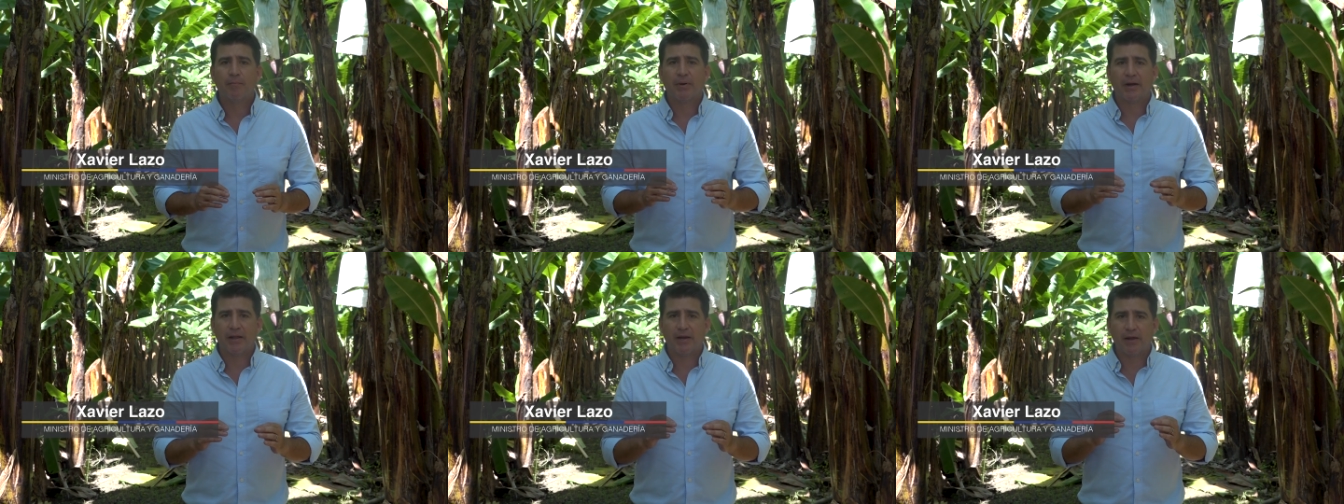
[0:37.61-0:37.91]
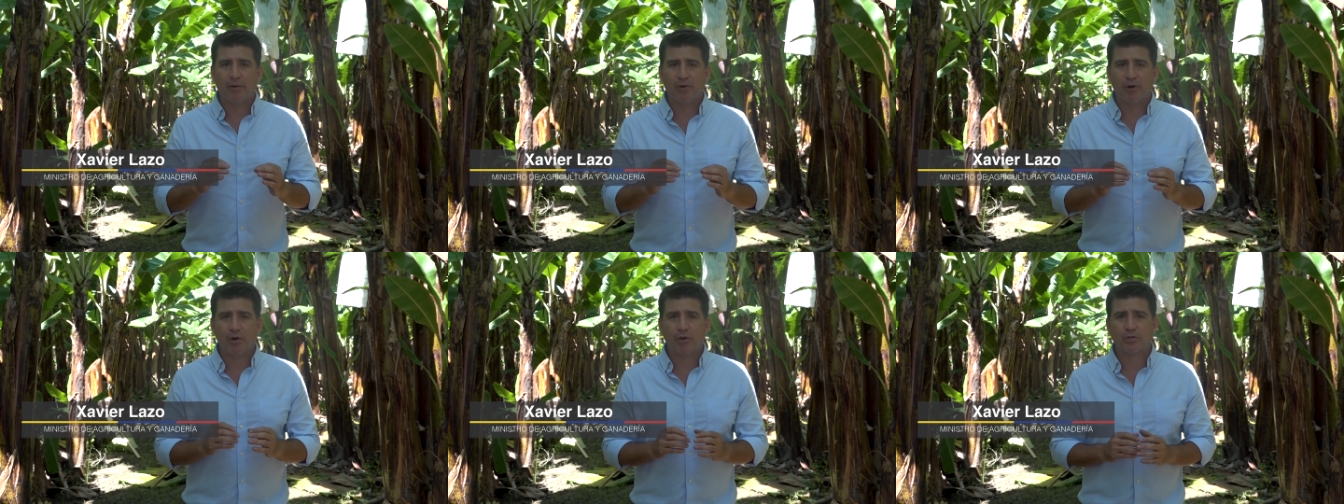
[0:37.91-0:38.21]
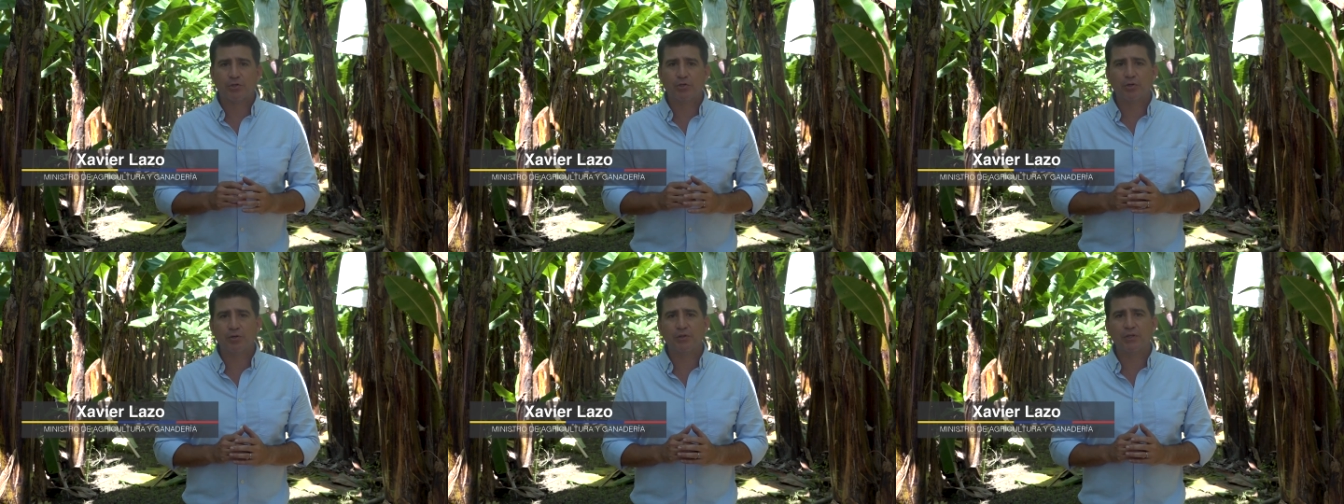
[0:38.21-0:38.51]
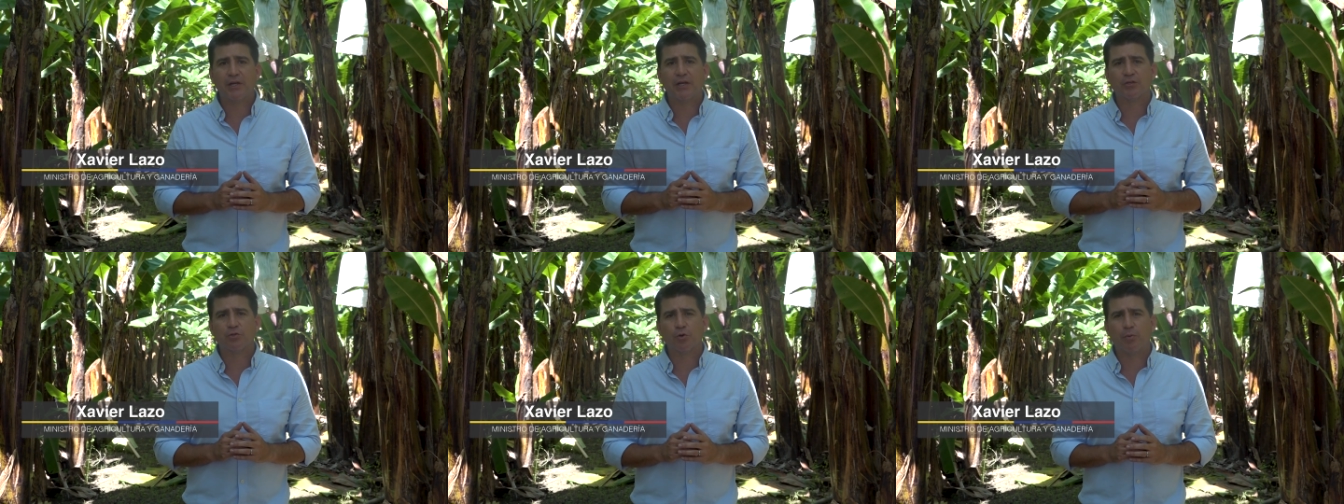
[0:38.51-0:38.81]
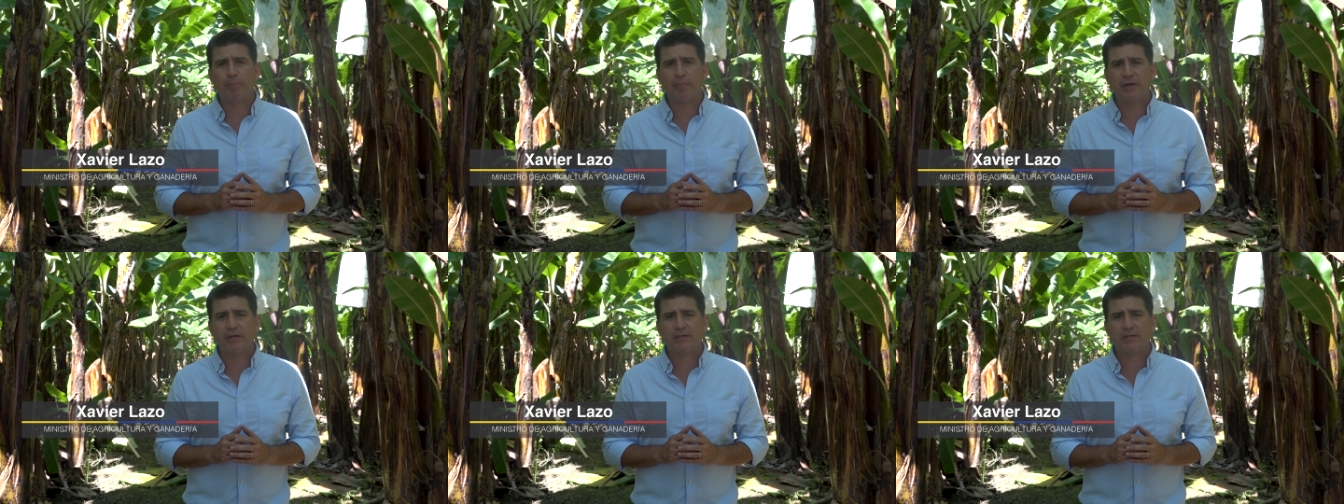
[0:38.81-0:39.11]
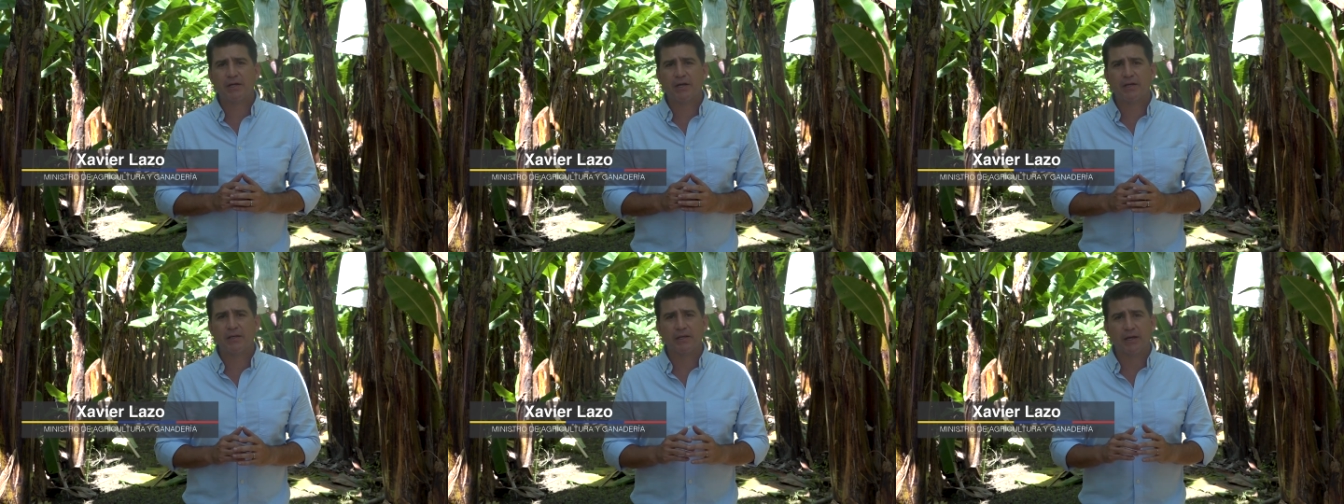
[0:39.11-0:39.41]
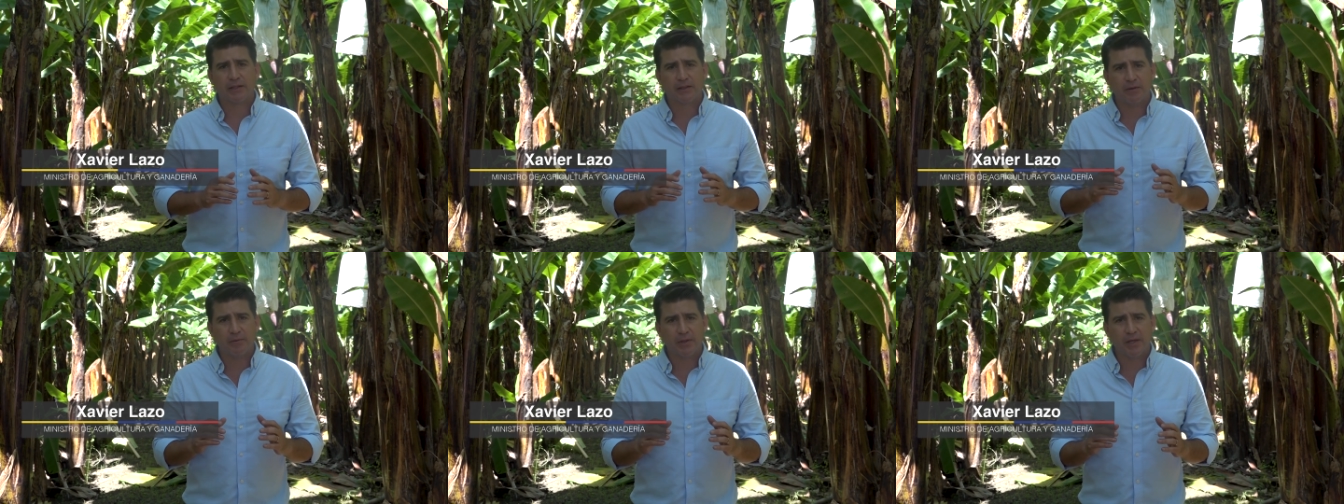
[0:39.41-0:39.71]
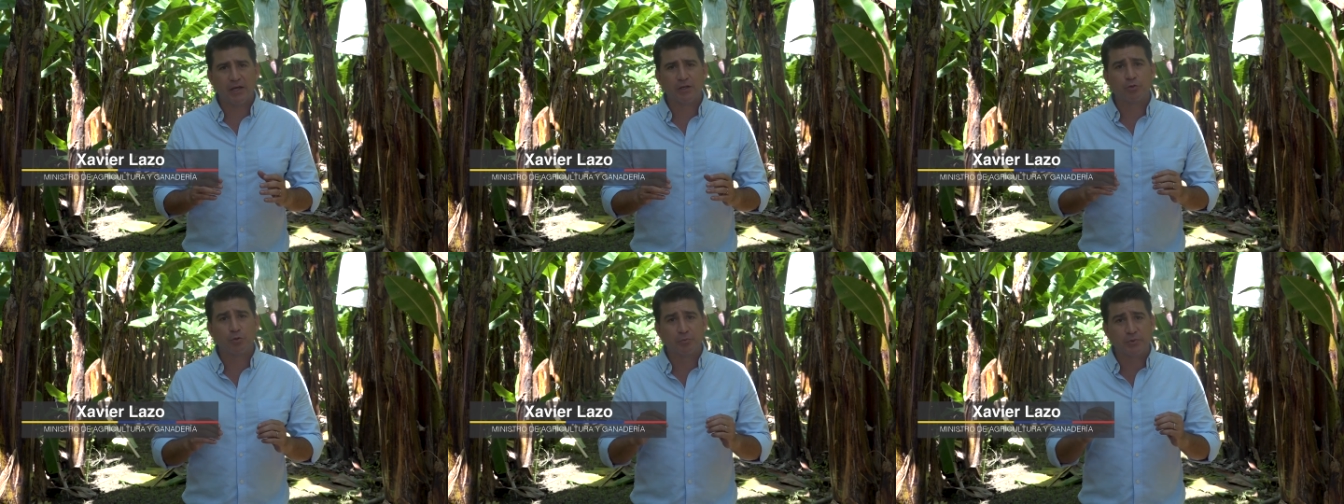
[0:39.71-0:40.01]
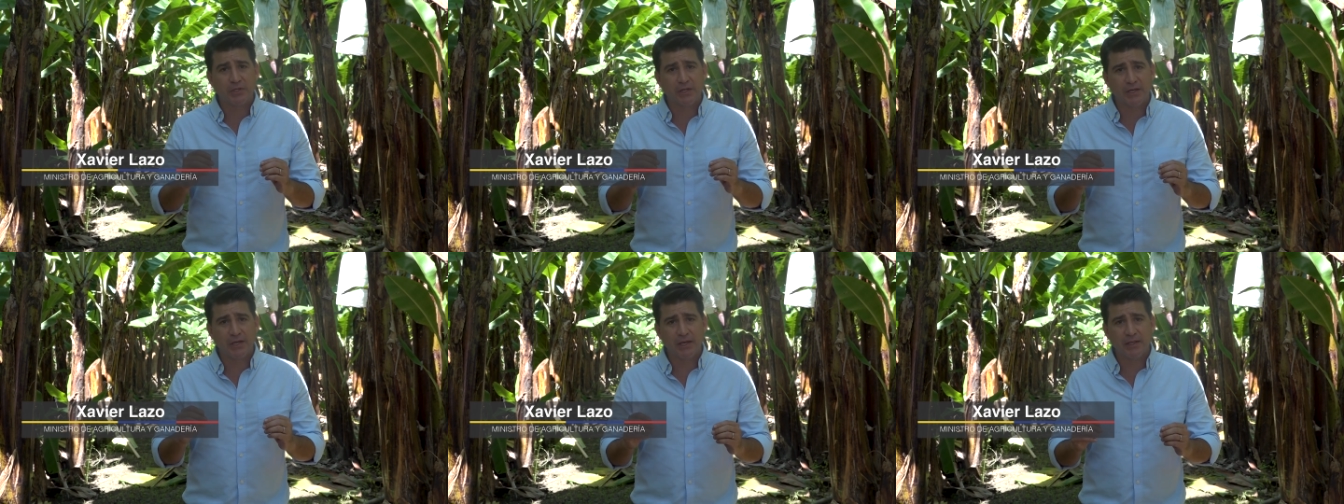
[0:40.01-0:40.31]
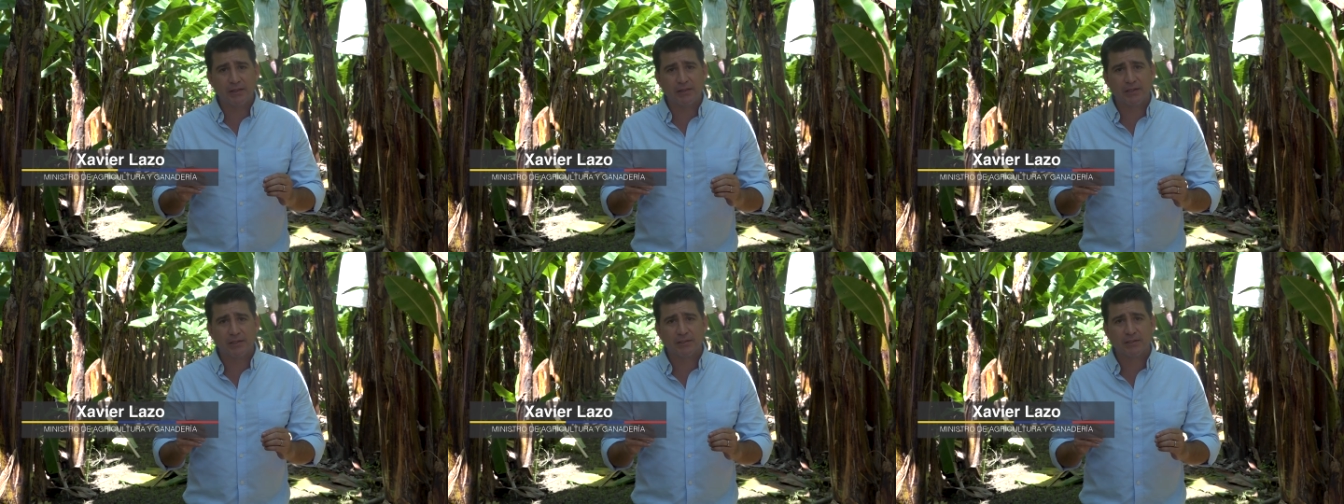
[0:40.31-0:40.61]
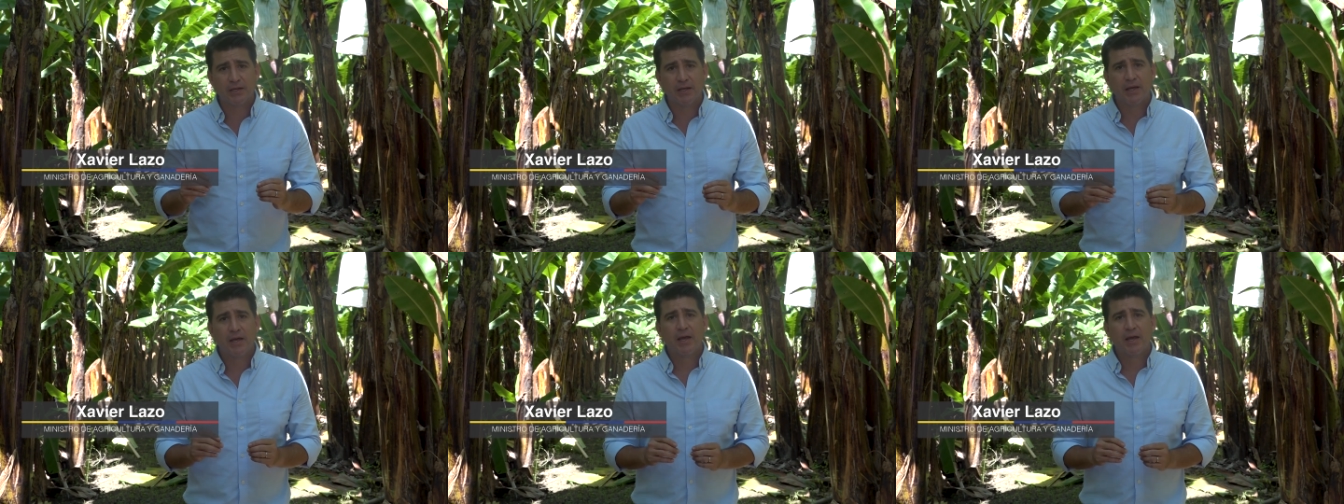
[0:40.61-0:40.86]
para la evaluación de la sospecha y actividades subsiguientes